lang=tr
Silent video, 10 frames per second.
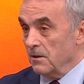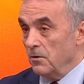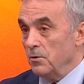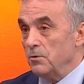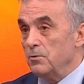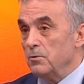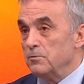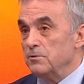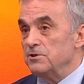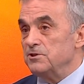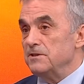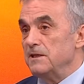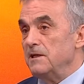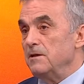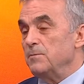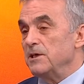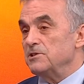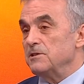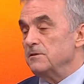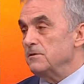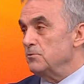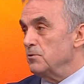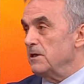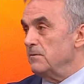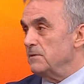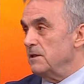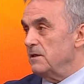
Öyle olduğu için de lig başladığı dönemde